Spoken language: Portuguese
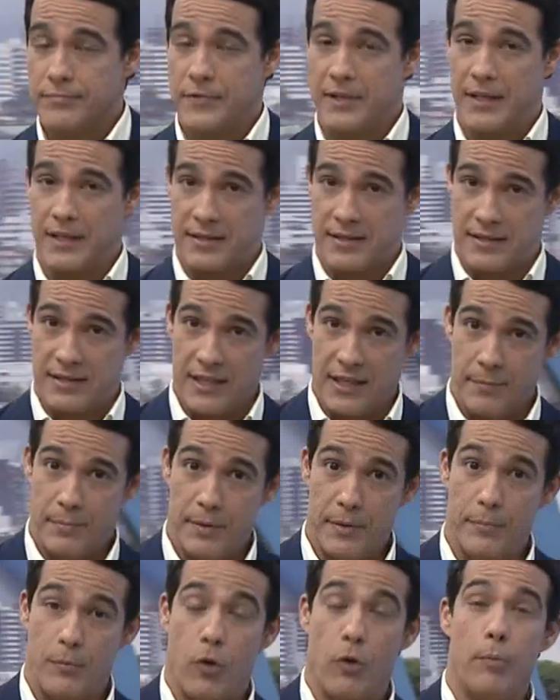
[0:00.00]
que é
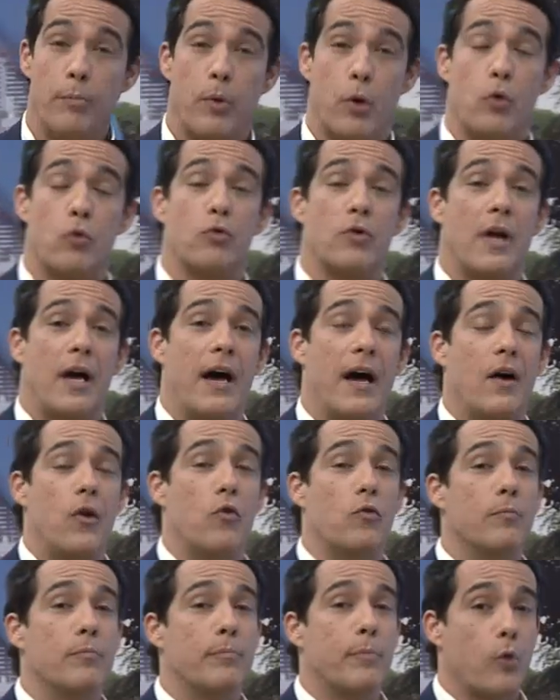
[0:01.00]
sempre bom procurar
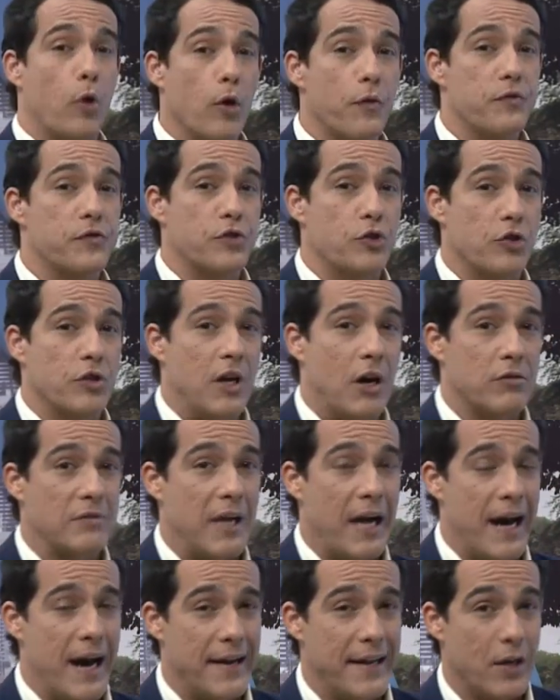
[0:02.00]
um profissional da
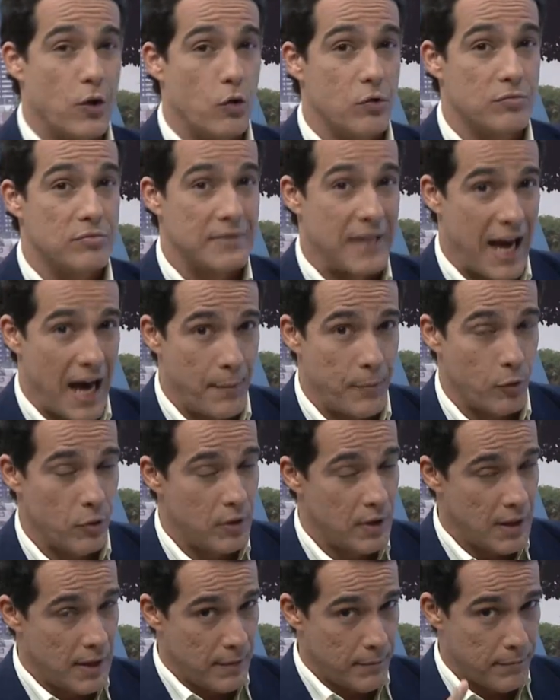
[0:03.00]
área contábil
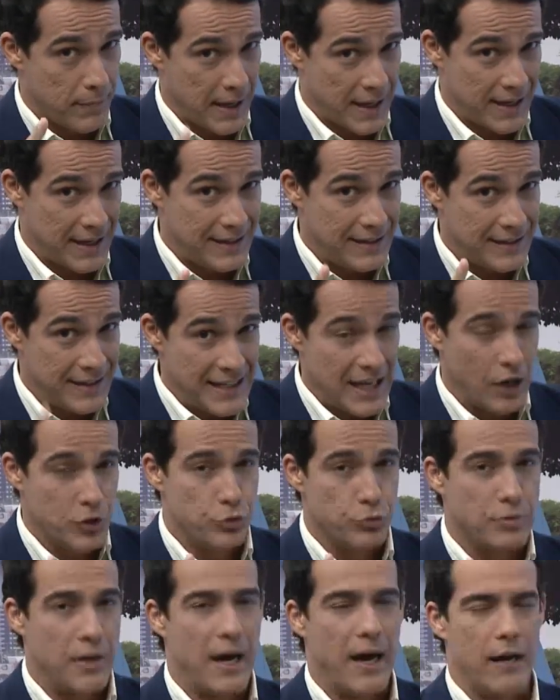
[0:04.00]
para lhe
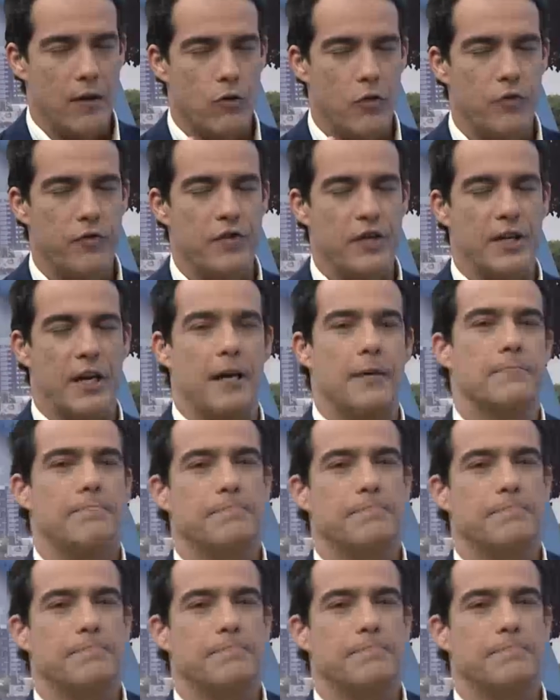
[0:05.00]
ajudar. Confira.